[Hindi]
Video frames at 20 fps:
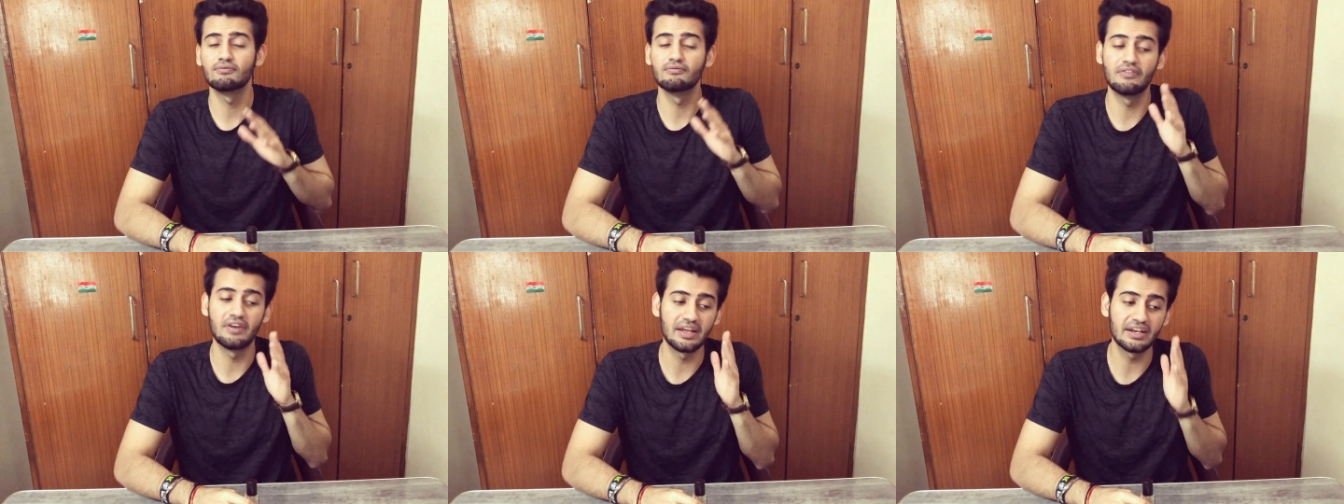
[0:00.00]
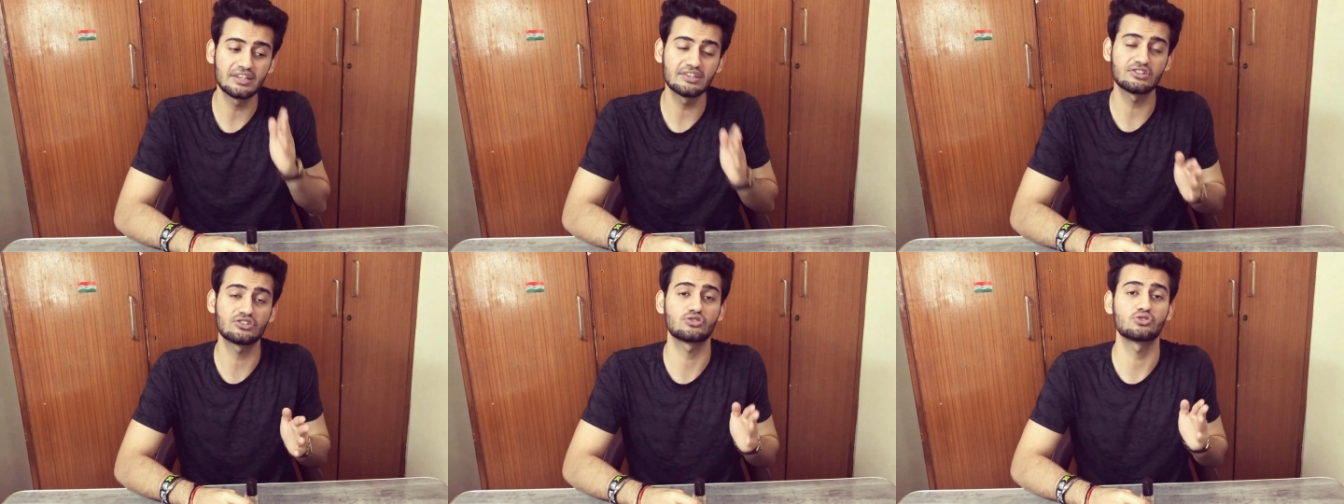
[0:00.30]

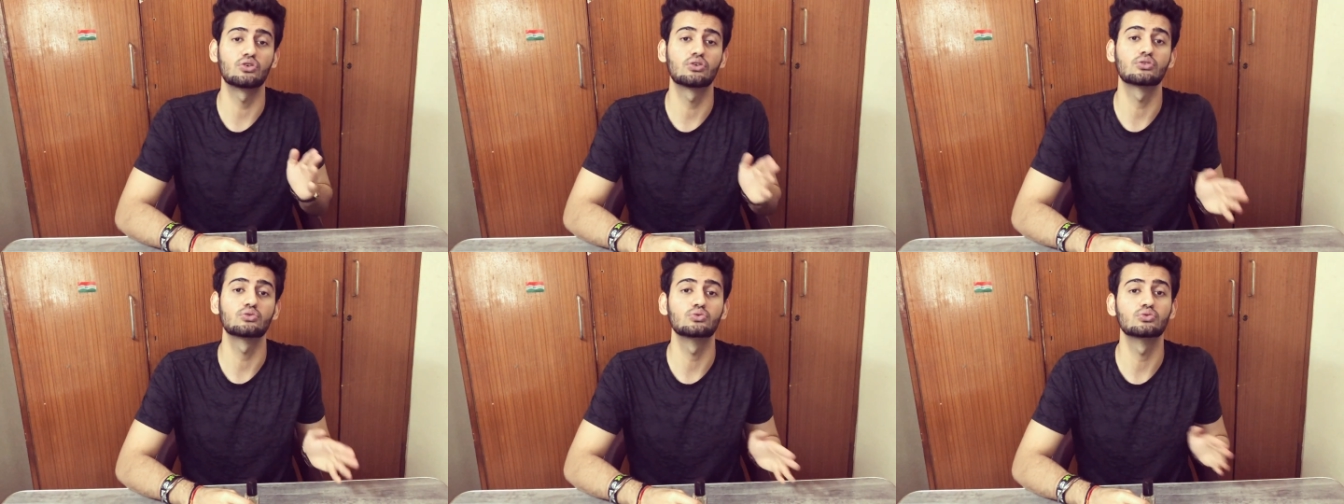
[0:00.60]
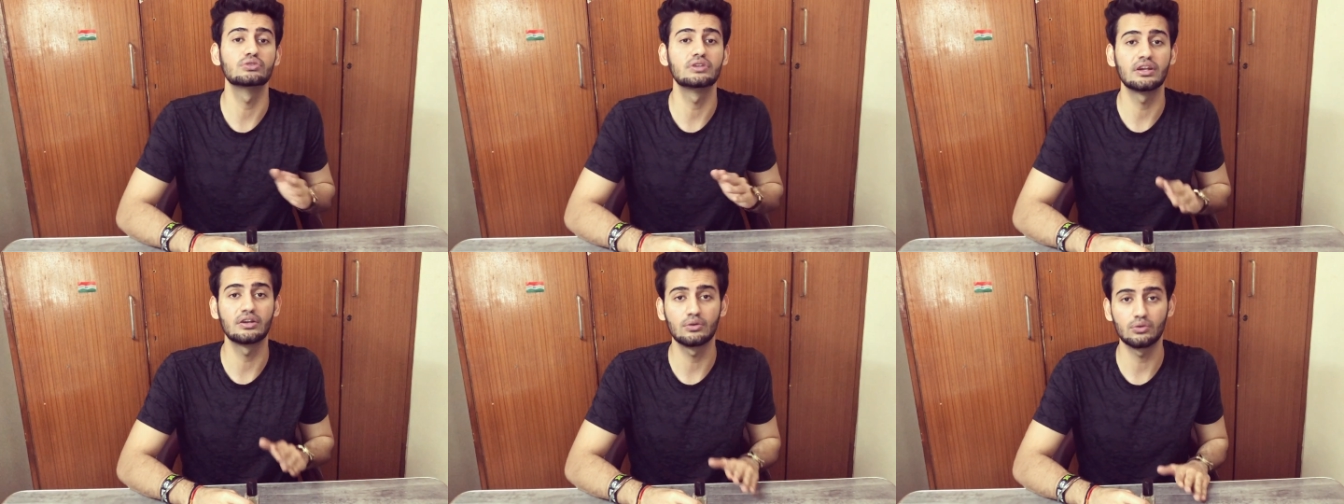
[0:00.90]
वेरी स्ट्रॉन्ग
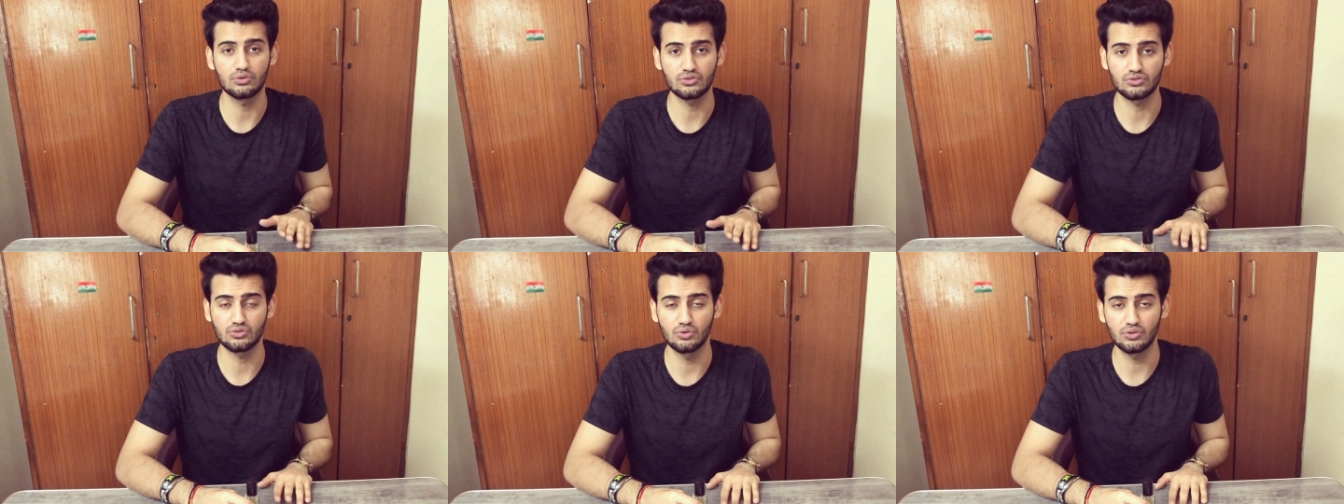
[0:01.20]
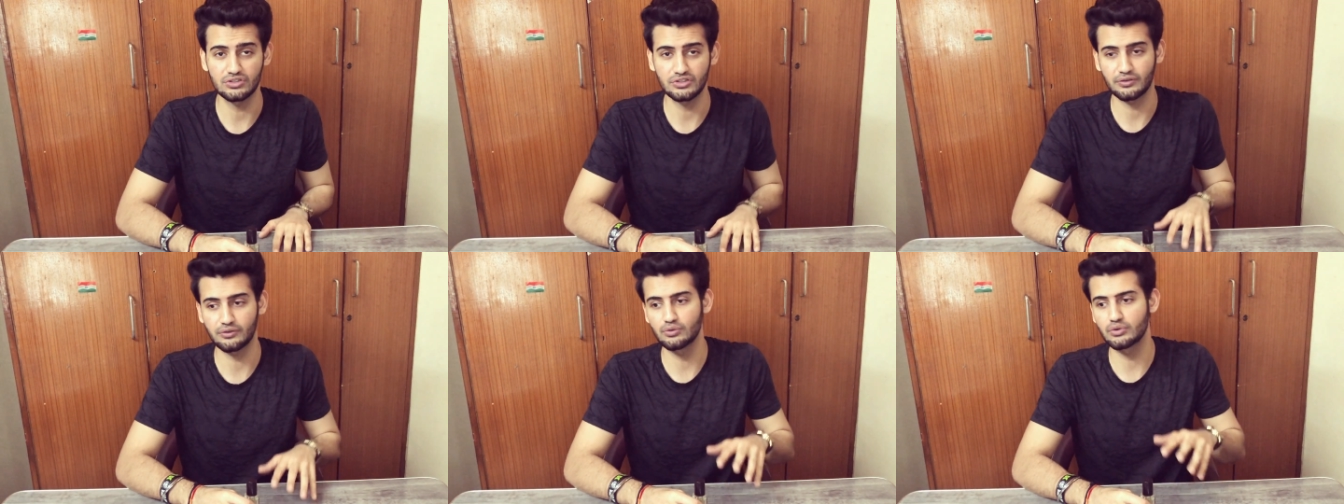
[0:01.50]
वुड एंड रोज
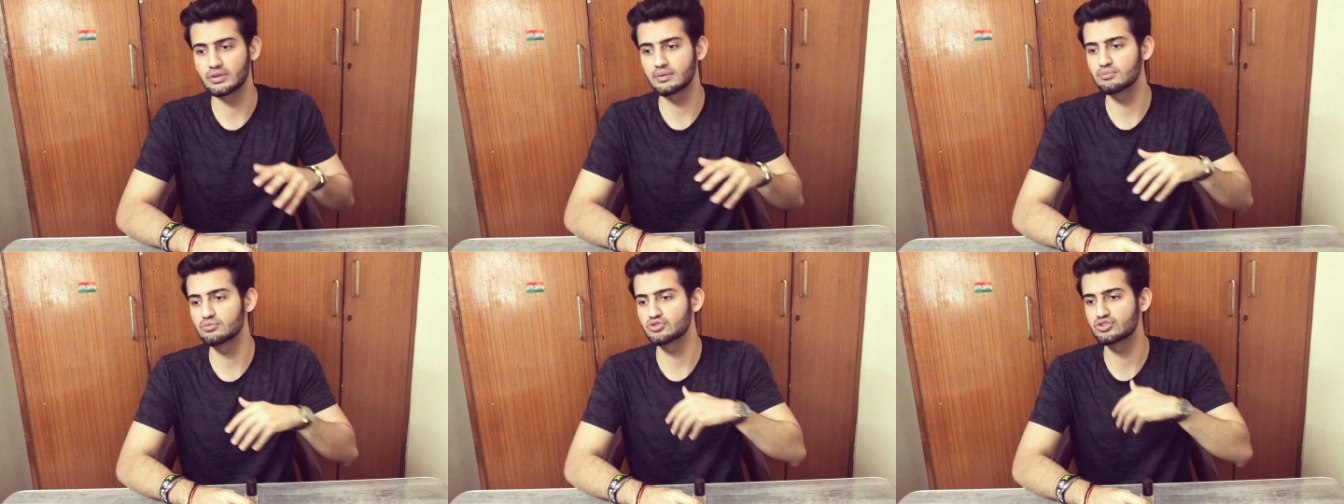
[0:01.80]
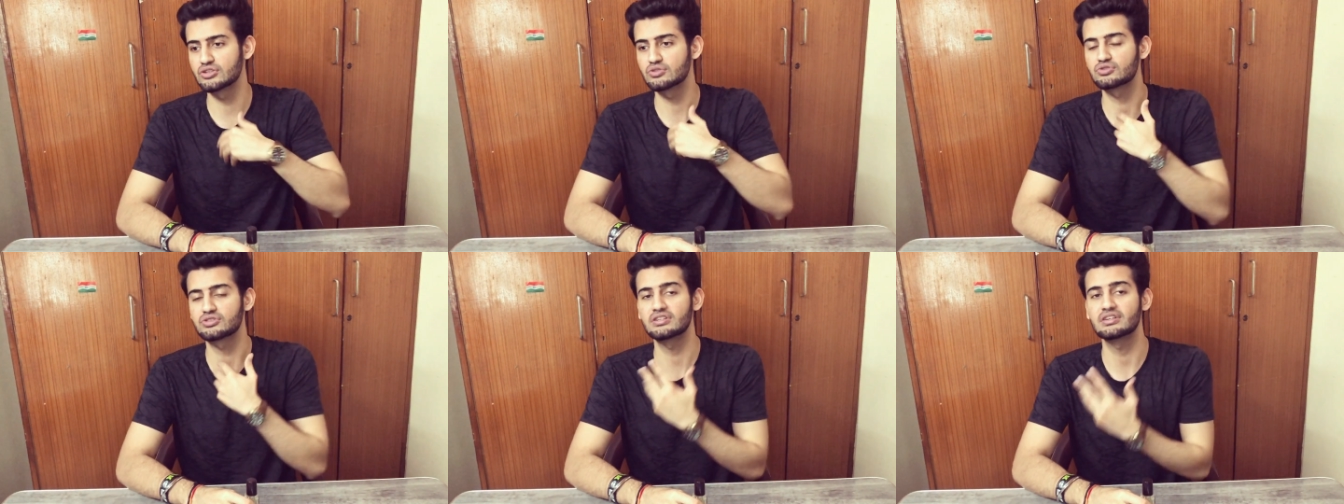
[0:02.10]
नोट्स क्योंकि
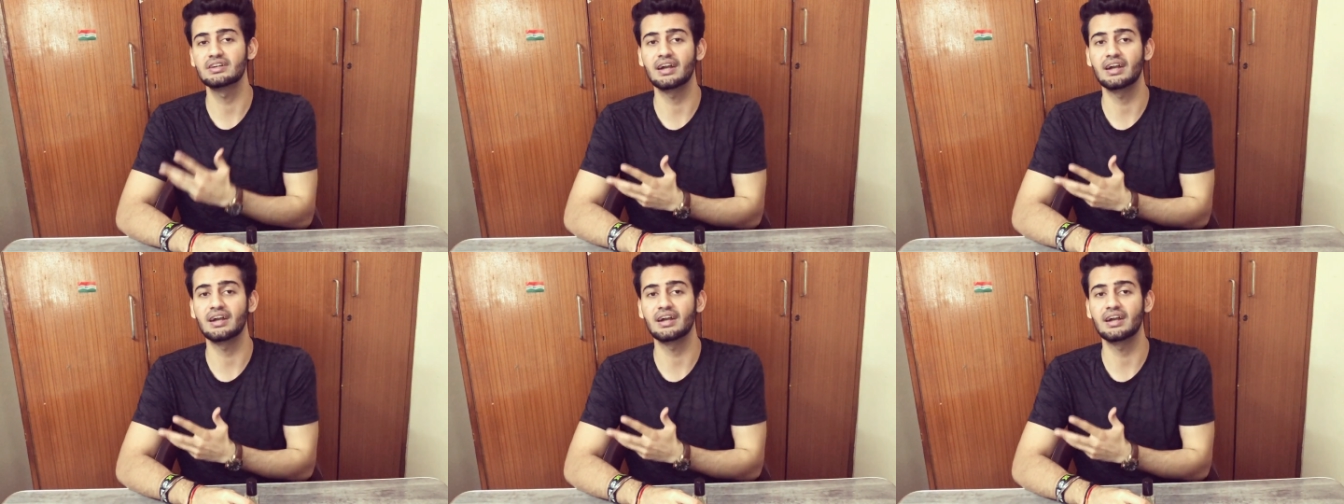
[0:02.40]
मुझे उससे